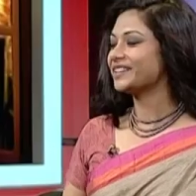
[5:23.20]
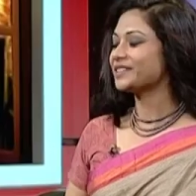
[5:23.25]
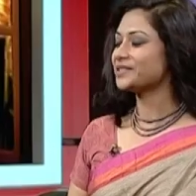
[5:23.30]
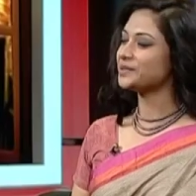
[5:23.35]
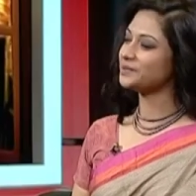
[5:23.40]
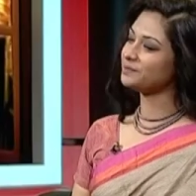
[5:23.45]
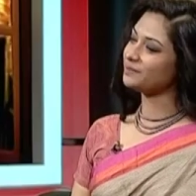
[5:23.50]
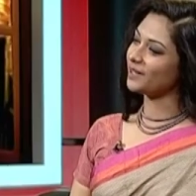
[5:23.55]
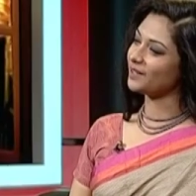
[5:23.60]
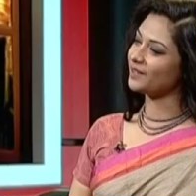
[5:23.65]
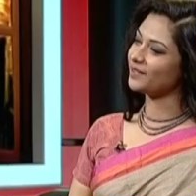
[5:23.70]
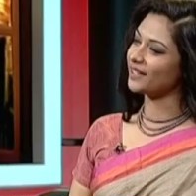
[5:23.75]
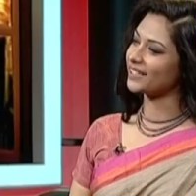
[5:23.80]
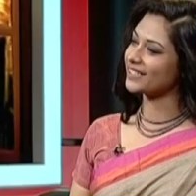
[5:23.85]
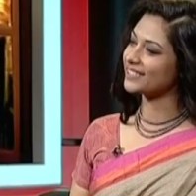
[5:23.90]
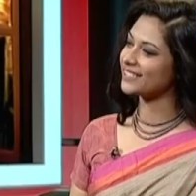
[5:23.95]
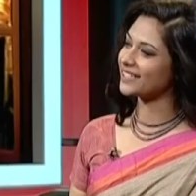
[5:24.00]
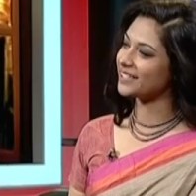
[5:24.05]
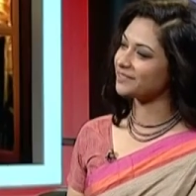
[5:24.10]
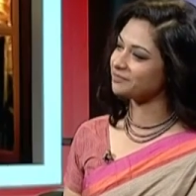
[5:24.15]
খুব ভালো
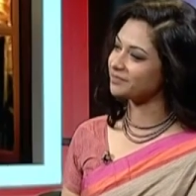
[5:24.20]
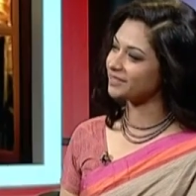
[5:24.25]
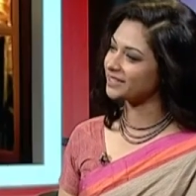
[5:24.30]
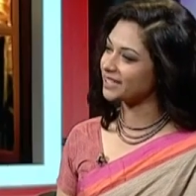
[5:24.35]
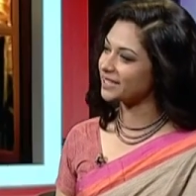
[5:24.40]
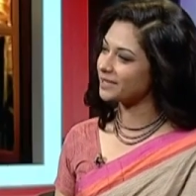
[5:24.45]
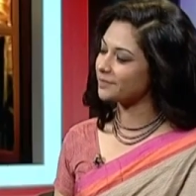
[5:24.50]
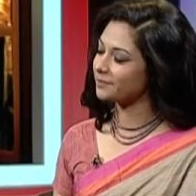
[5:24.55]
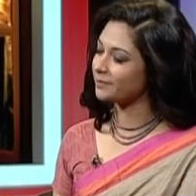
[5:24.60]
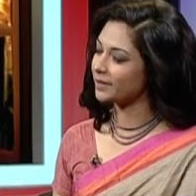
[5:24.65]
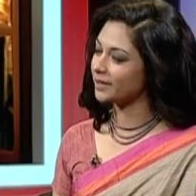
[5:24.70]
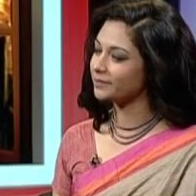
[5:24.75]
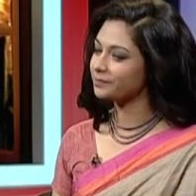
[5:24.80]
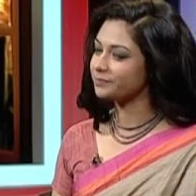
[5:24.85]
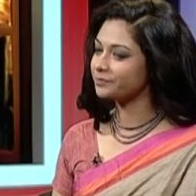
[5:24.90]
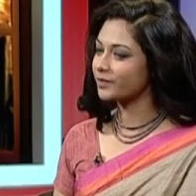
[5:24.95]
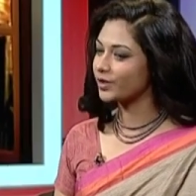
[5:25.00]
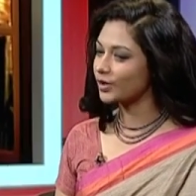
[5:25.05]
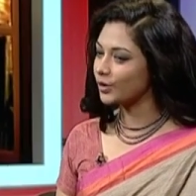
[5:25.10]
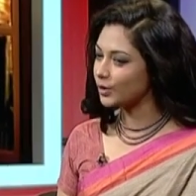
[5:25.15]
লাগছে আপনাকে পেয়ে
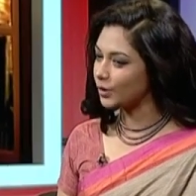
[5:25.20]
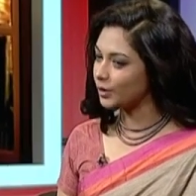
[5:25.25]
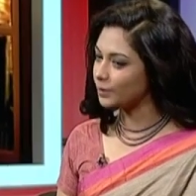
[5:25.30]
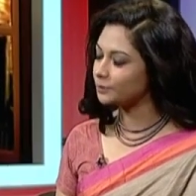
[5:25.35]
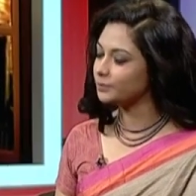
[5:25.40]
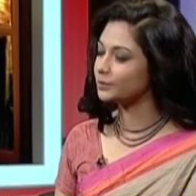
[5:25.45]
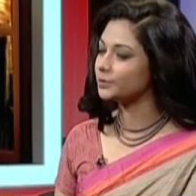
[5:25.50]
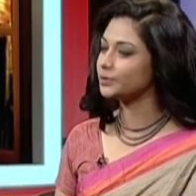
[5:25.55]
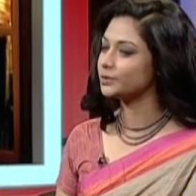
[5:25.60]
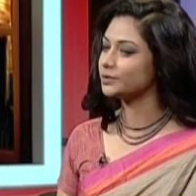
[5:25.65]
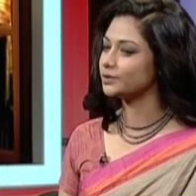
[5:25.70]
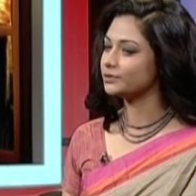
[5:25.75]
গল্প